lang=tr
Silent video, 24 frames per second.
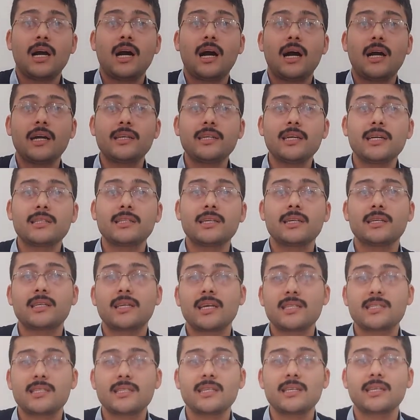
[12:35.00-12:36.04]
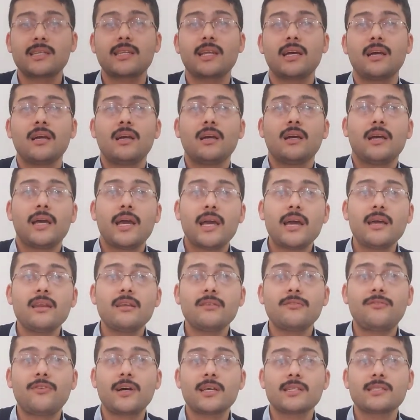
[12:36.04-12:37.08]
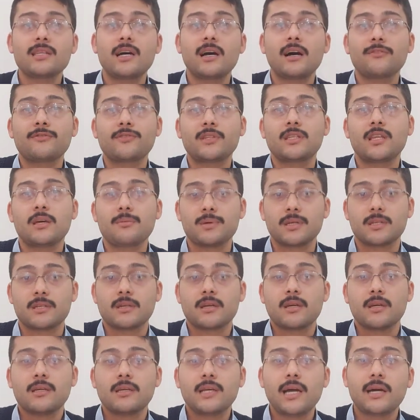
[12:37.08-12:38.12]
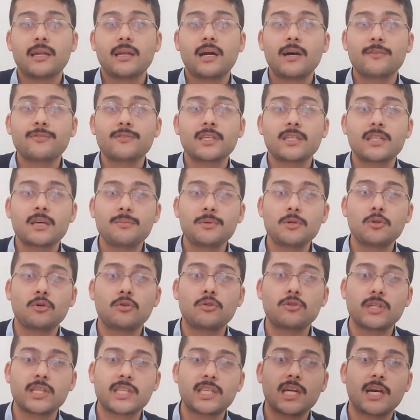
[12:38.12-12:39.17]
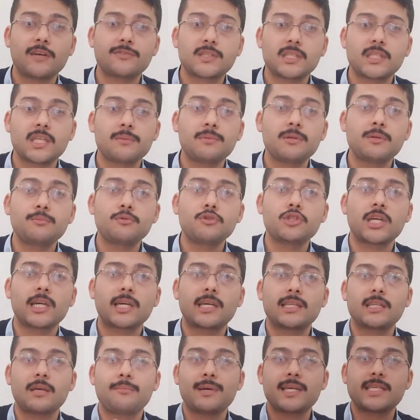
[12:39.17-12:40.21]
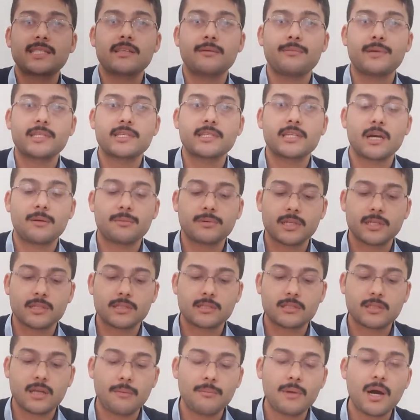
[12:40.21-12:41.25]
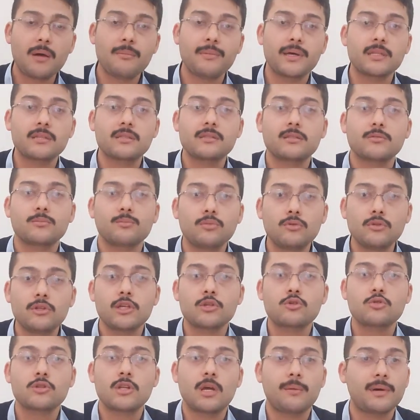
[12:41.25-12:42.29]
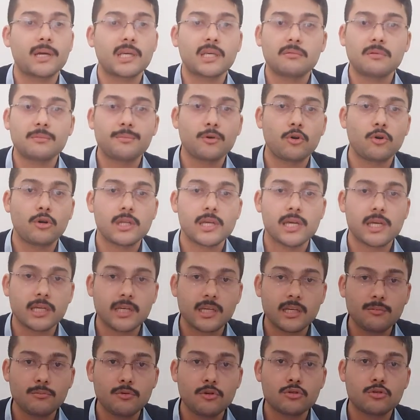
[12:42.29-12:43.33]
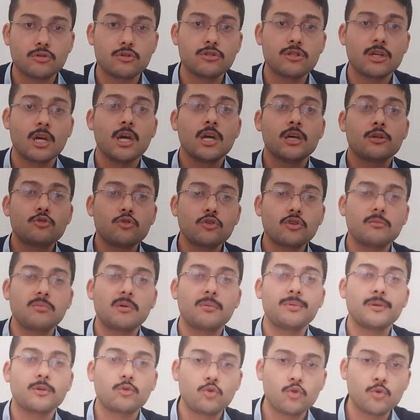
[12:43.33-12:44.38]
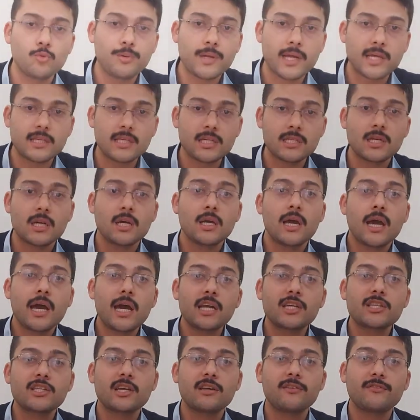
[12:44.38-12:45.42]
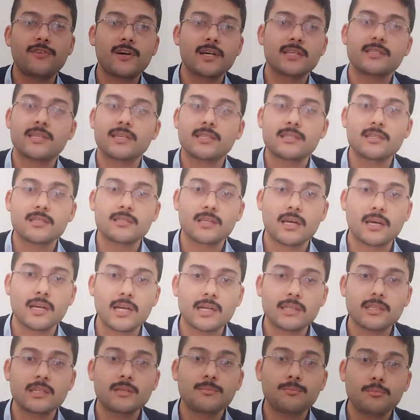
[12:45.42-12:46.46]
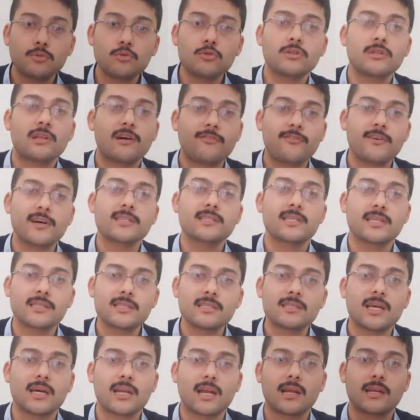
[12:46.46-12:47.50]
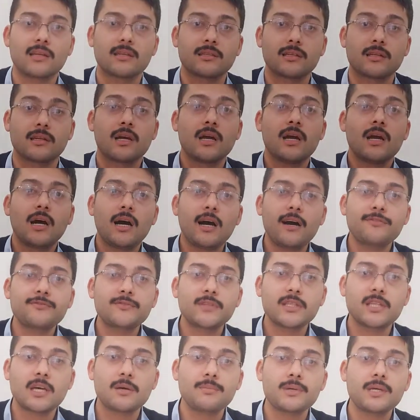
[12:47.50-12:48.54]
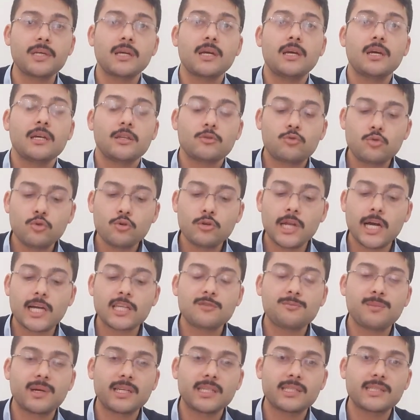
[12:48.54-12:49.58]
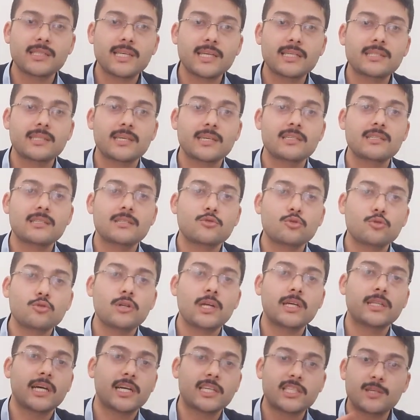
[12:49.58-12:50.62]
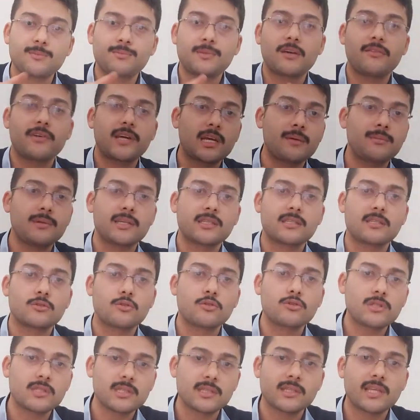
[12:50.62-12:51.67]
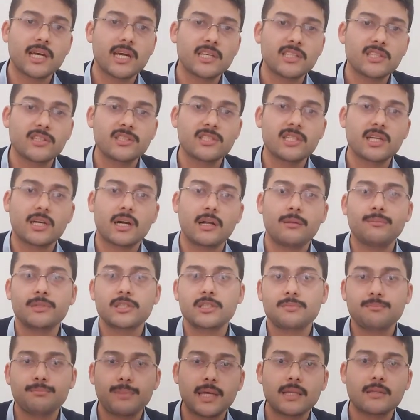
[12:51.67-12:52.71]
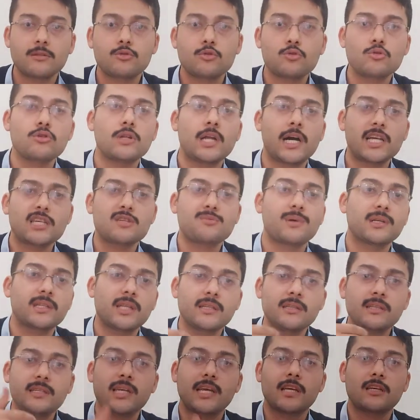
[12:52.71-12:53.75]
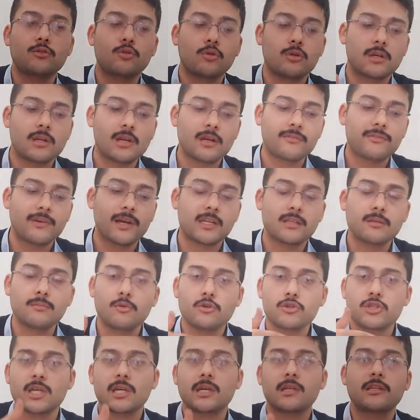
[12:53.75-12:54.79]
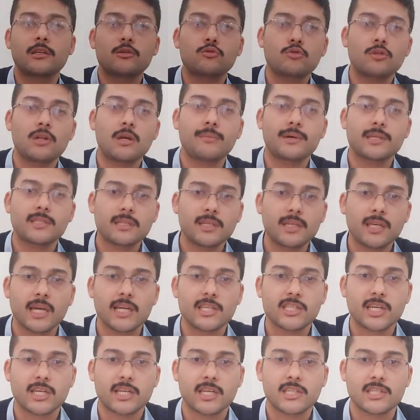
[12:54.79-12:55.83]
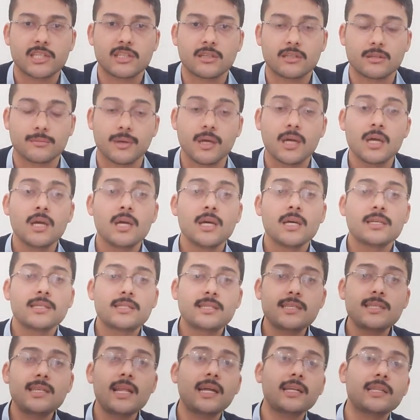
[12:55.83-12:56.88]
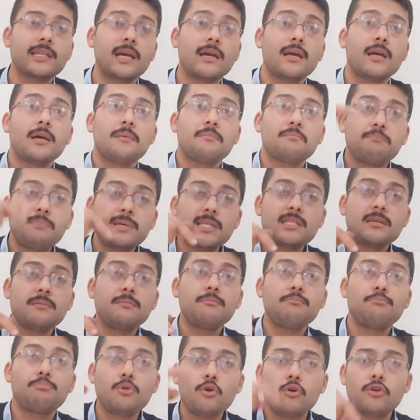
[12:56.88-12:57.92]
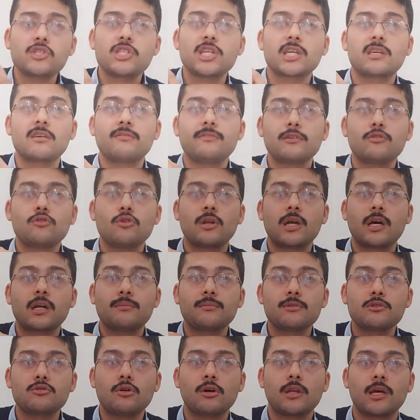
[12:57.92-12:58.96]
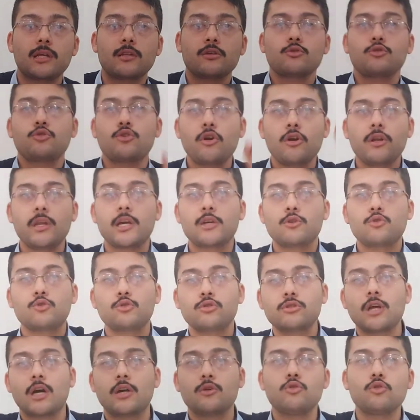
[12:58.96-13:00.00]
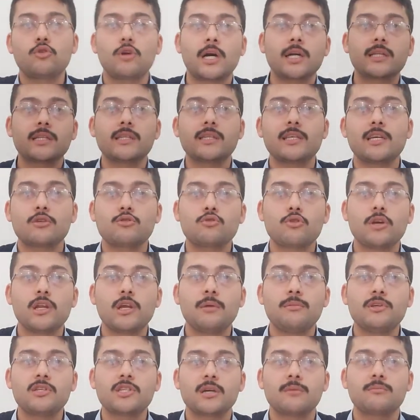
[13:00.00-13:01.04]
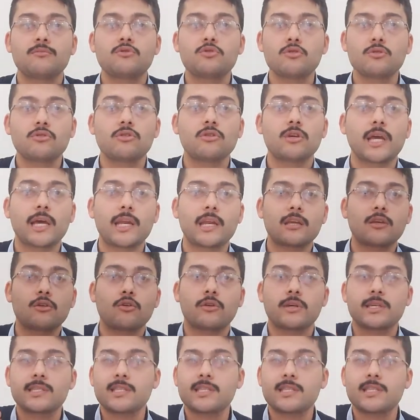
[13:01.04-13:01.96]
Ayrıyeten kesinlikle en fazla haftada bir. Yani haftada bir olur, iki haftada bir bu şekilde beslemesini yapacağız. Tamamen bununla sulama gibi bir olaya girmiyorsunuz. Çünkü bu bir gübredir. Her şeyin fazlası zarardır. Bunun da fazlası zararlıdır. Haftada bir suyla açmak isterseniz suyla da açıp da verebilirsiniz. O sizin tercihinize kalmış. Ben suyla açmadan direkt olarak verdim. O şekilde sunamasını gerçekleştirdim. Sizler de bizim bir önceki videolarımızda olan şöyle şurada yukarıda diye söylemeyeceğim. Çünkü gerek yok.